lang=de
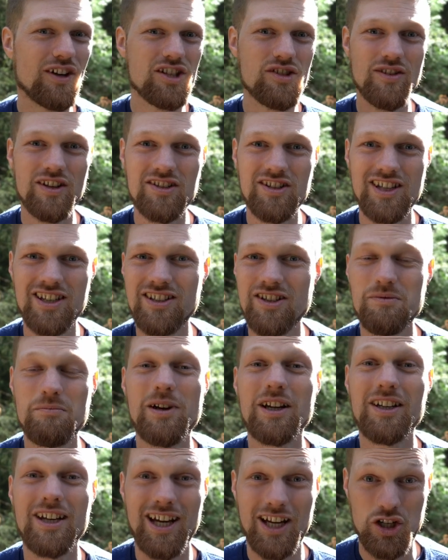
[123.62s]
was weiß ich, das
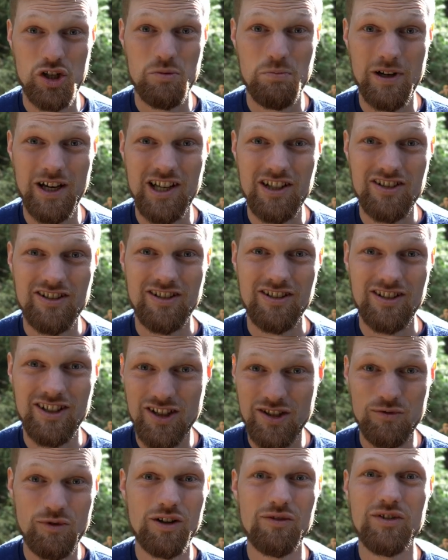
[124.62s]
macht keinen Spaß.
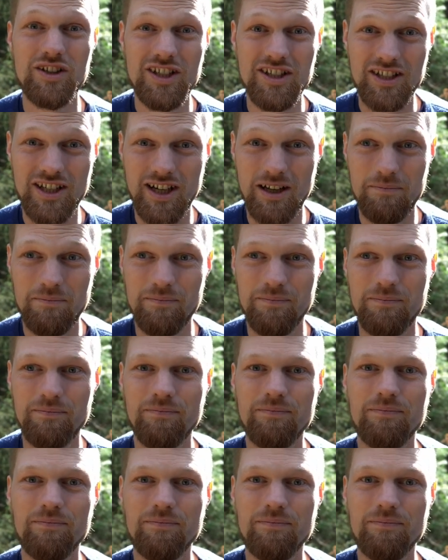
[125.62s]
Das wollen wir nicht haben.